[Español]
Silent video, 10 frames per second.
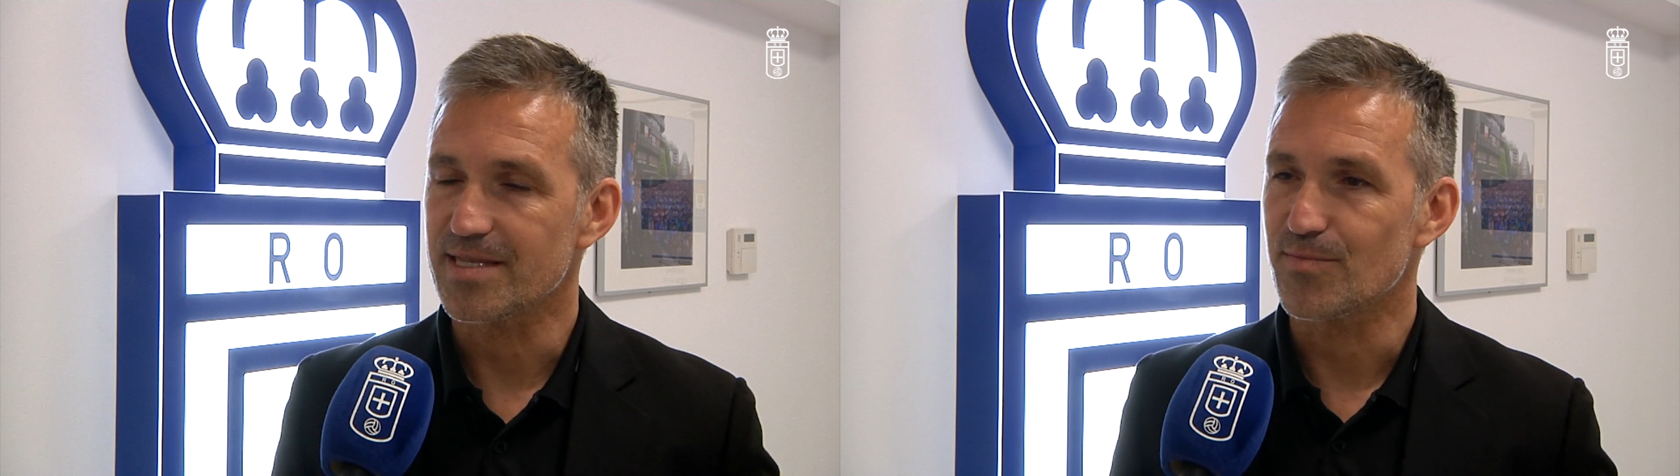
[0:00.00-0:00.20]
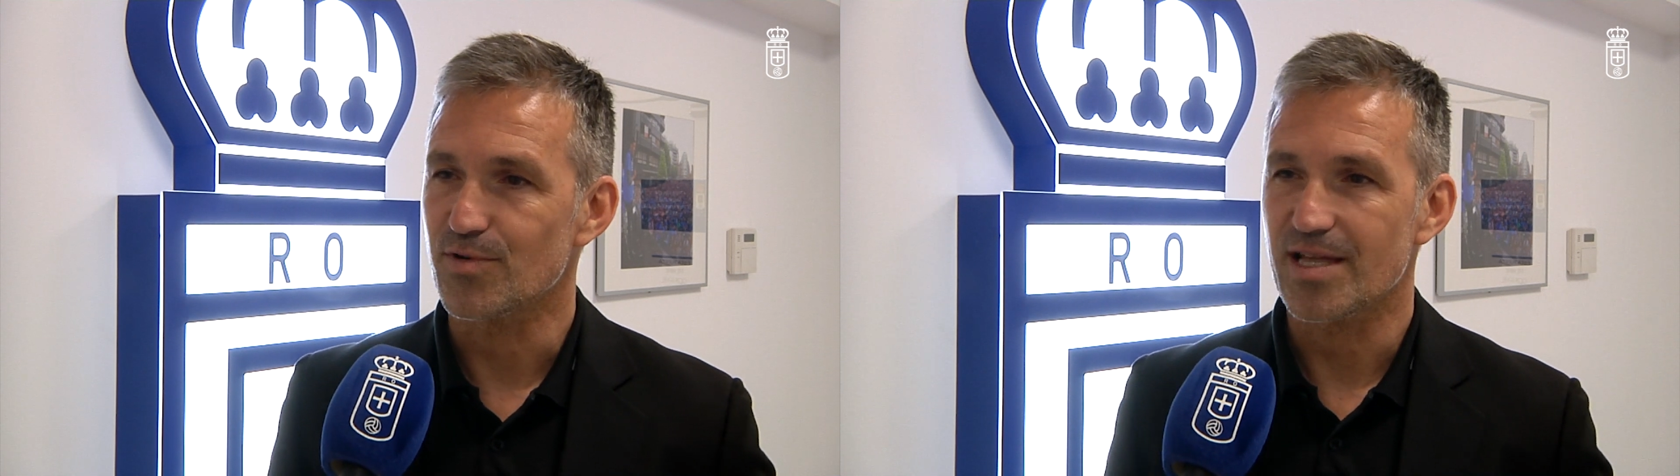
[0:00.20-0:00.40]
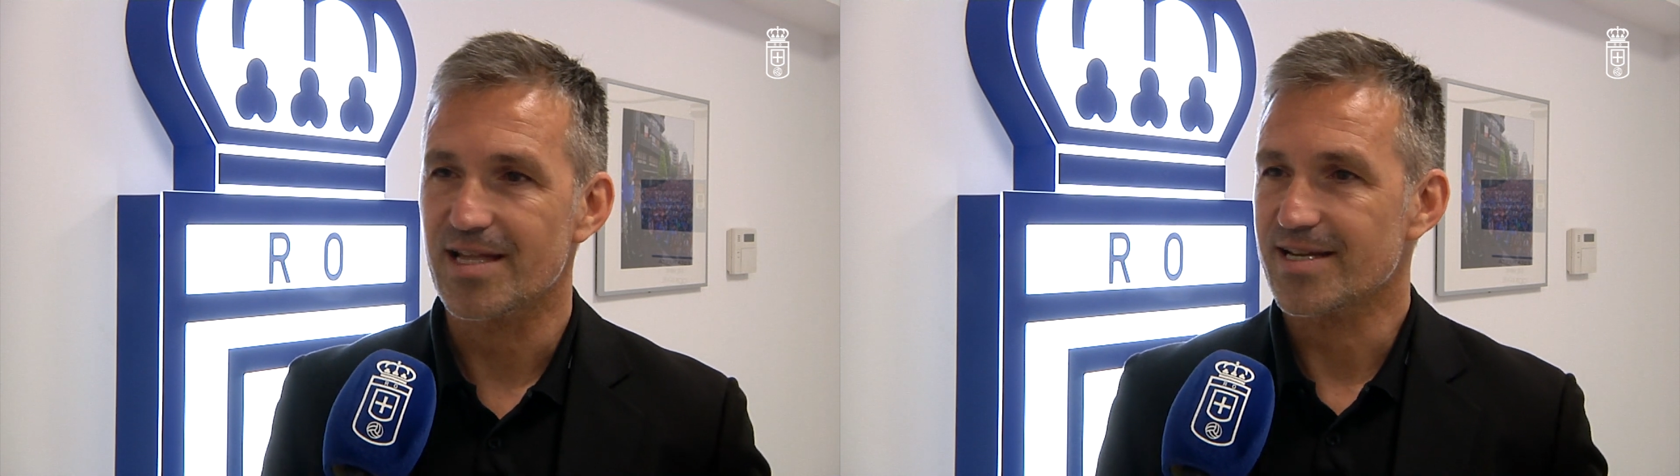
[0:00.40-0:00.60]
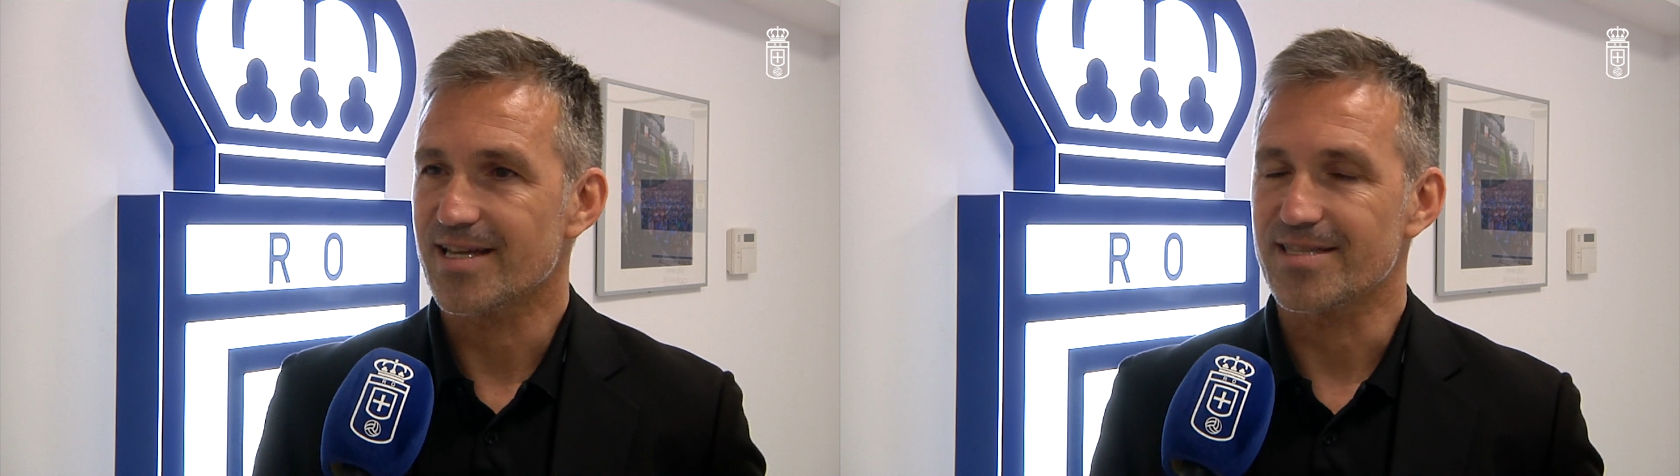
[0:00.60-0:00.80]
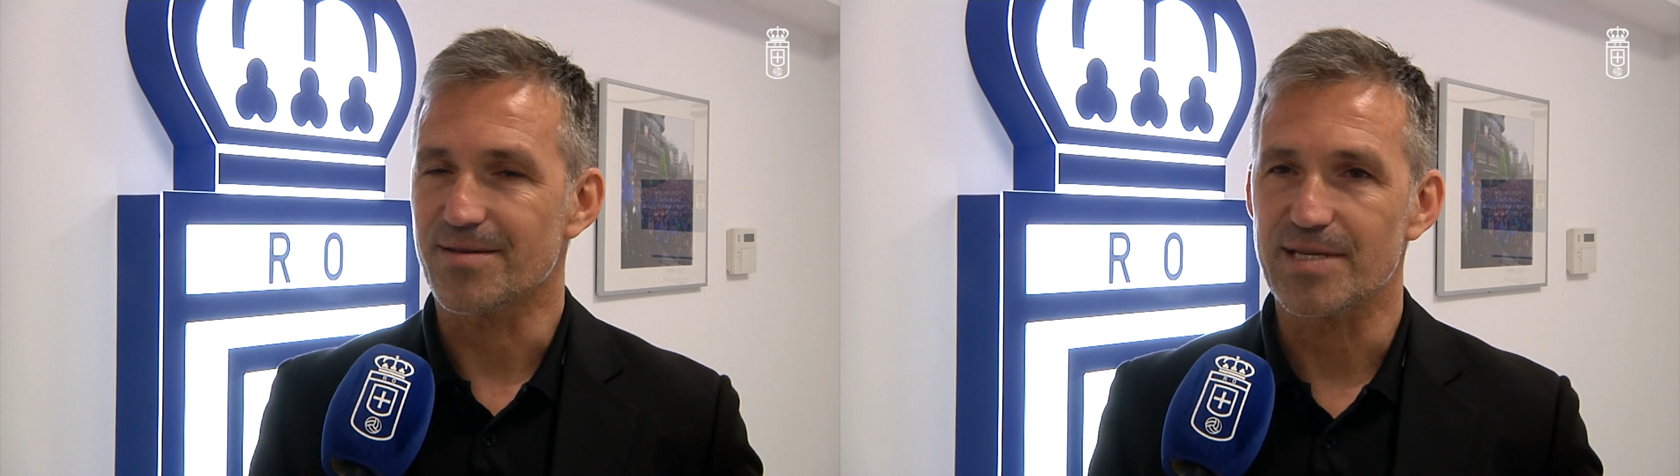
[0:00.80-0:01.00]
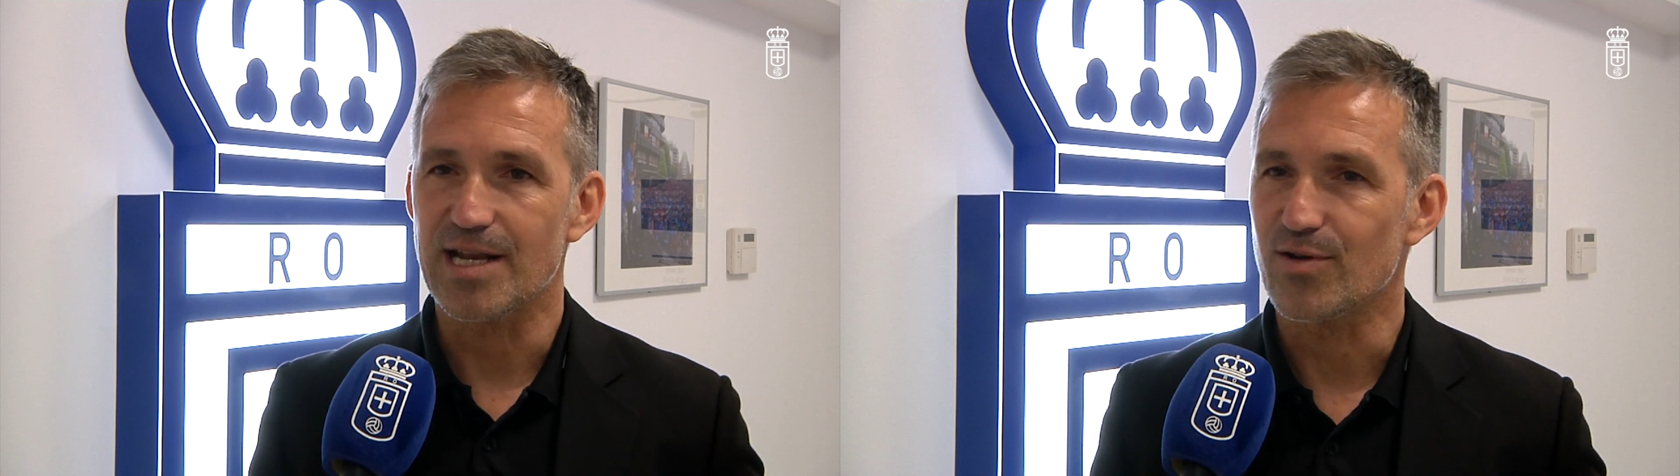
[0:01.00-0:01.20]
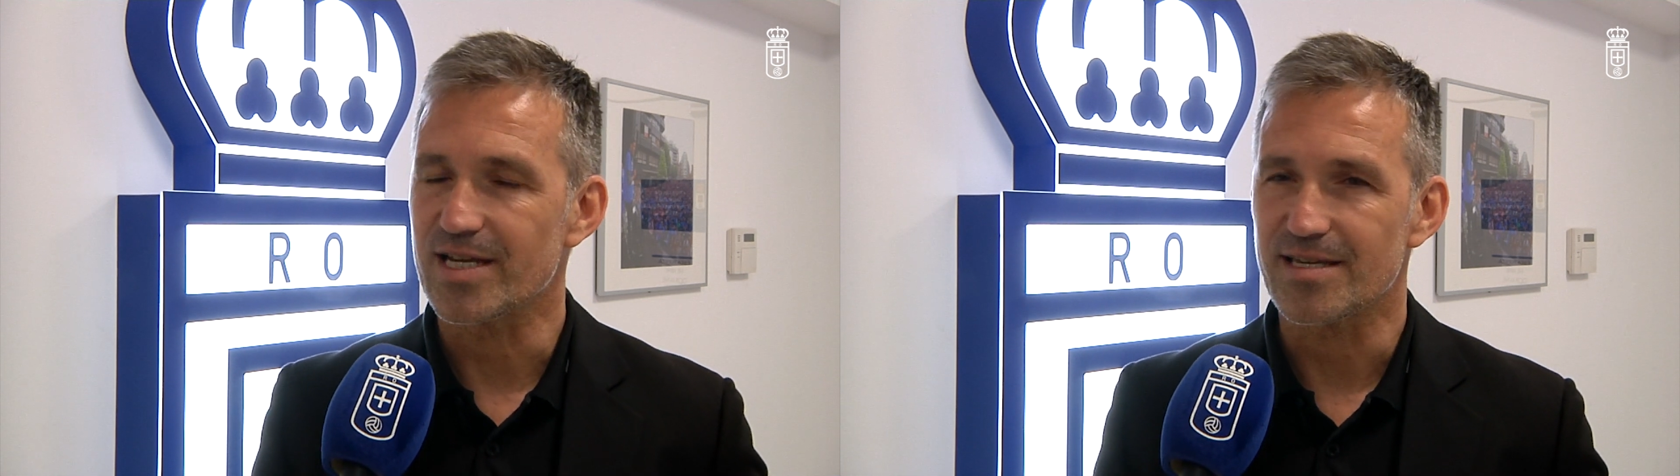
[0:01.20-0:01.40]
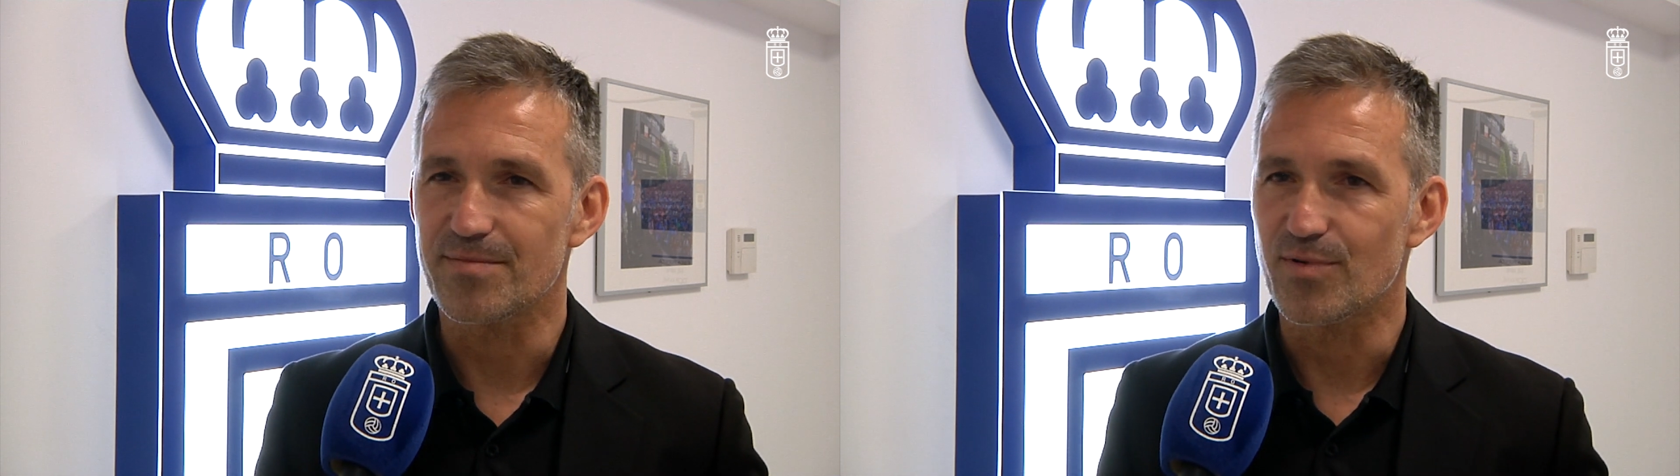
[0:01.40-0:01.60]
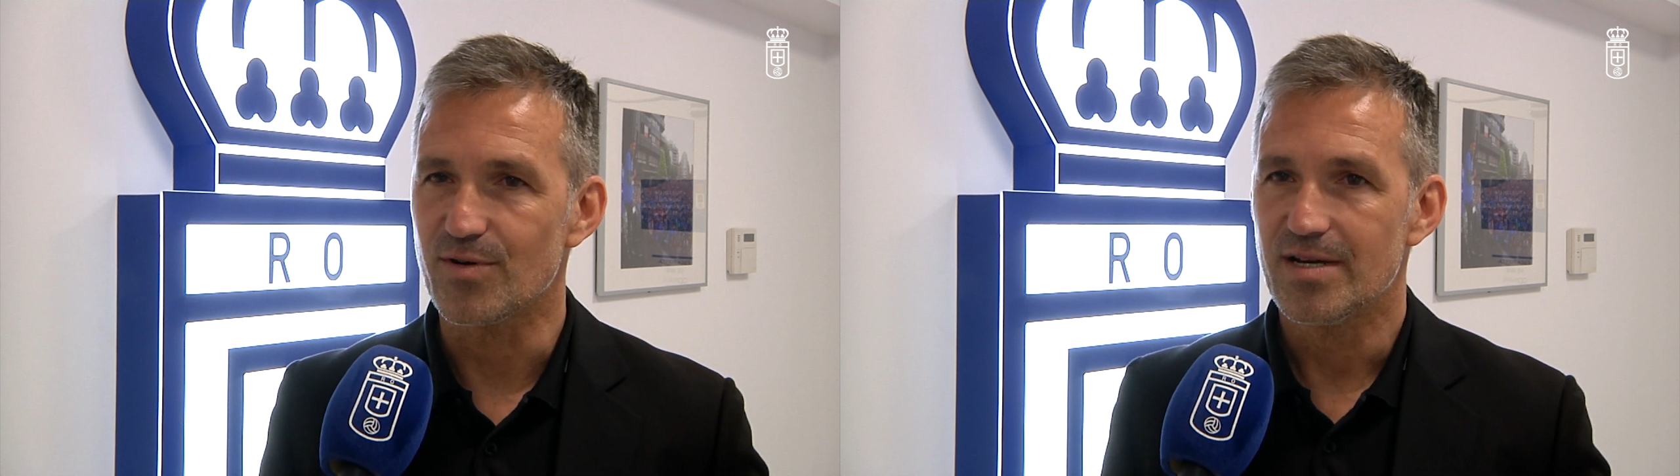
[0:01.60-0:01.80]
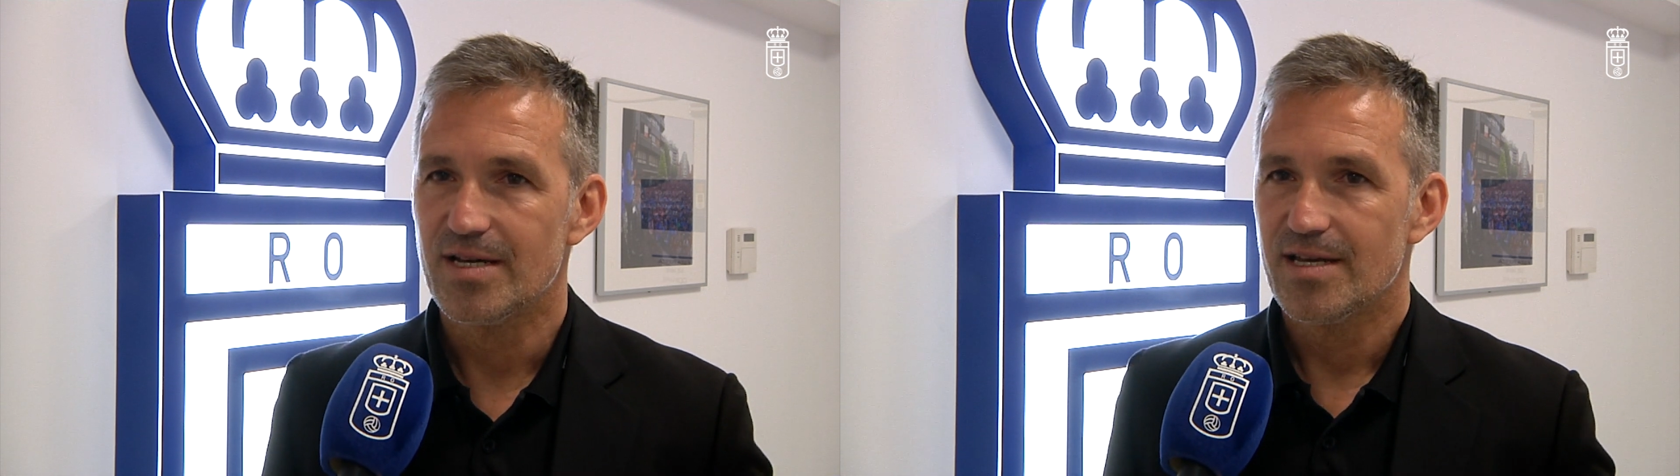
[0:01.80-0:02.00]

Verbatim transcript: temporada que ha terminado el equipo